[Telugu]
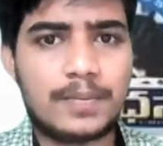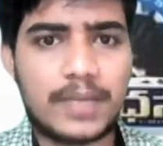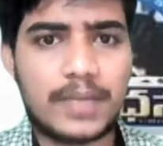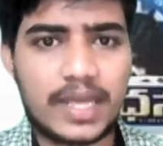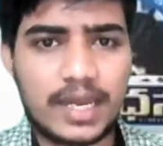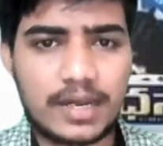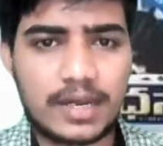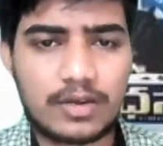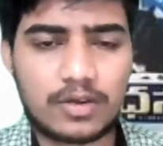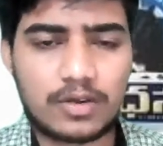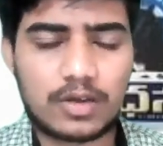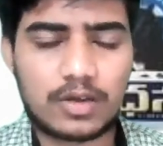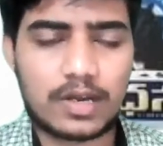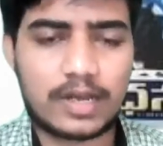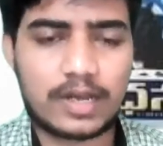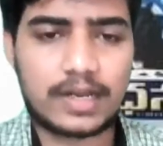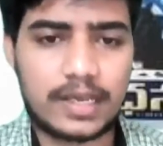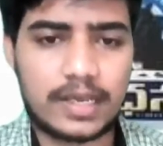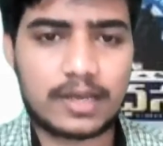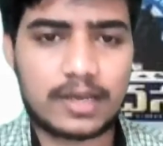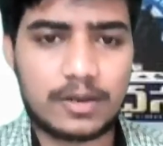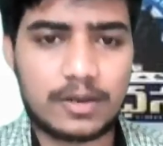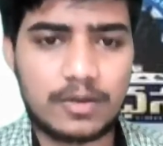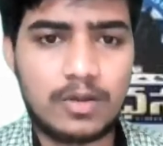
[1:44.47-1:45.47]
పేరెంట్ ఒకరు
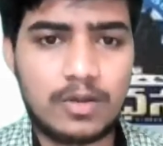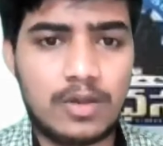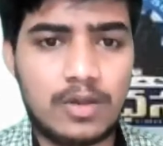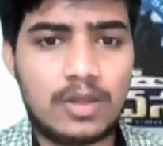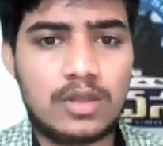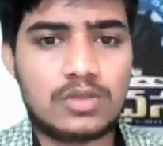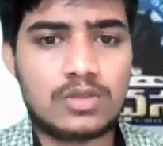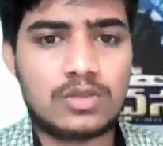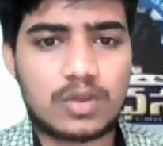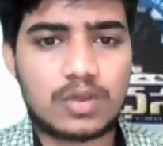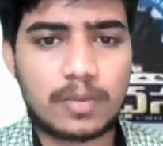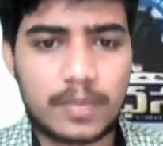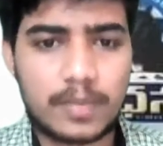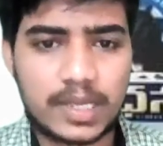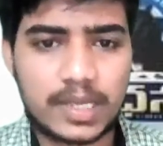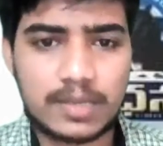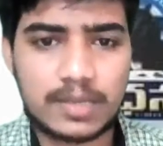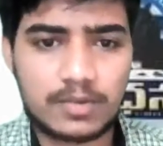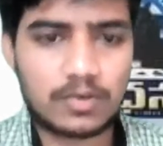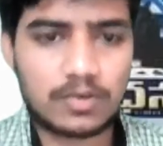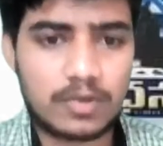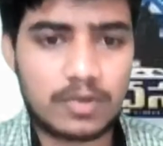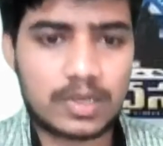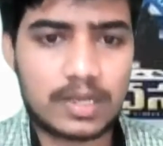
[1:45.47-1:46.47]
అడిగారు సో
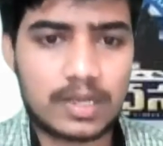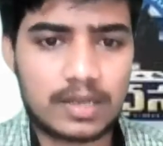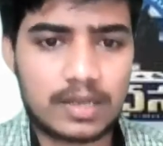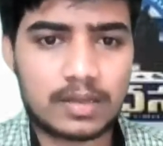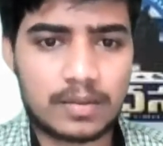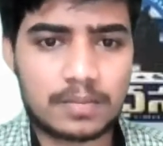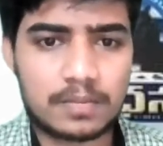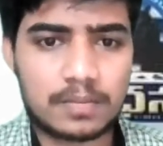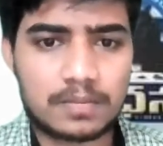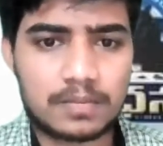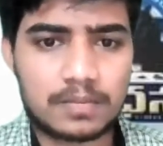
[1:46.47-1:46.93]
మేము కూడా